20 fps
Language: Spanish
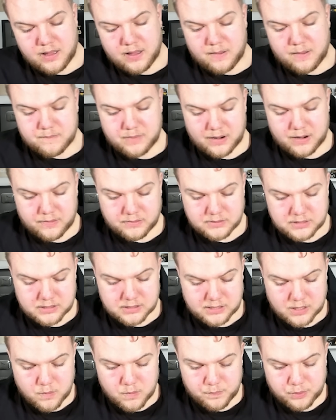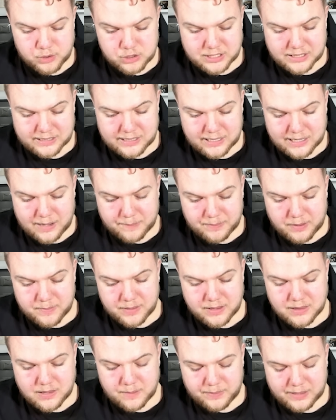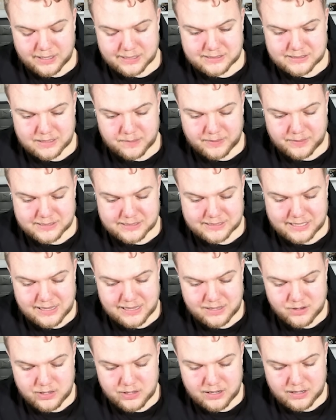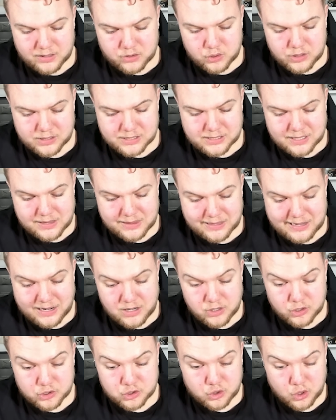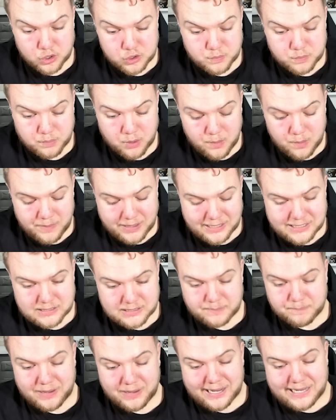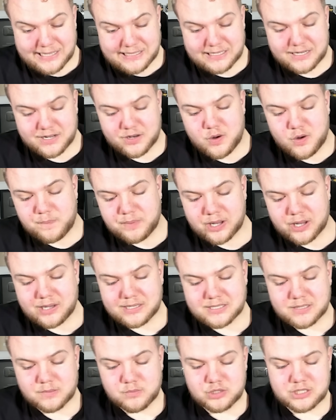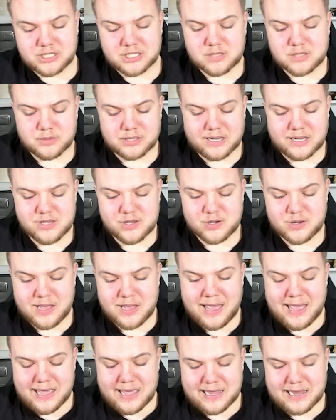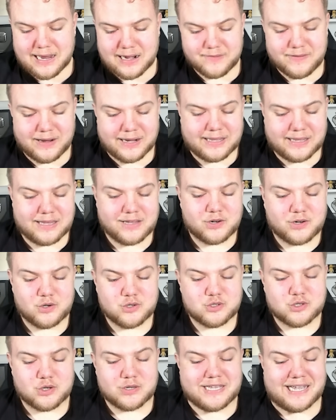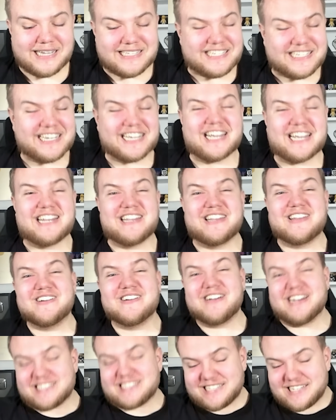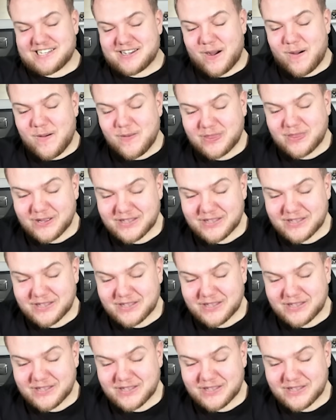Vale, vamos a hacer un push aquí rápidamente para hacer bastante daño a la torre central. Los dos bombas parece que no, pero hacen muchísimo daño. Y el rival que incluso ya se rindió, así que otro